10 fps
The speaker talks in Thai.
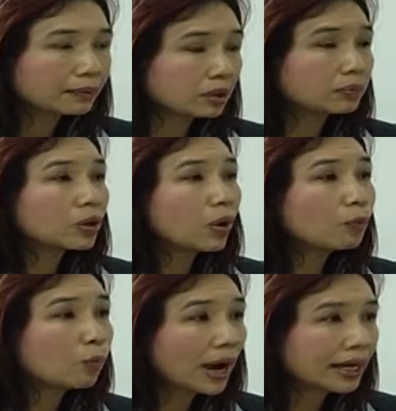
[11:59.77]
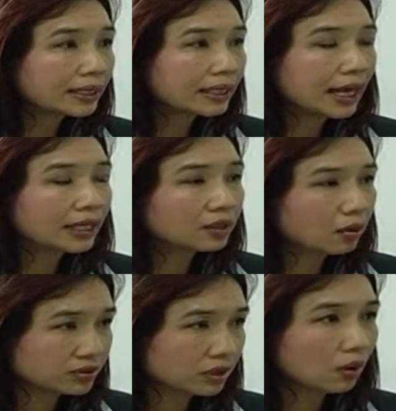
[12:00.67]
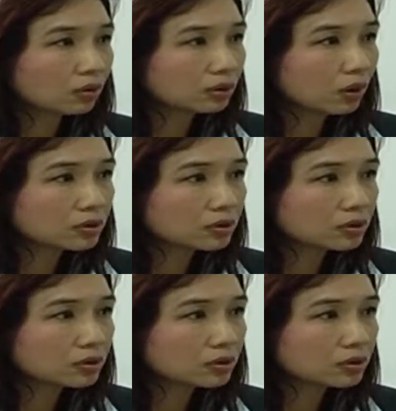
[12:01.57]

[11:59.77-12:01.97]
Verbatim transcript: ต้องมีความไวในการตอบสนองต่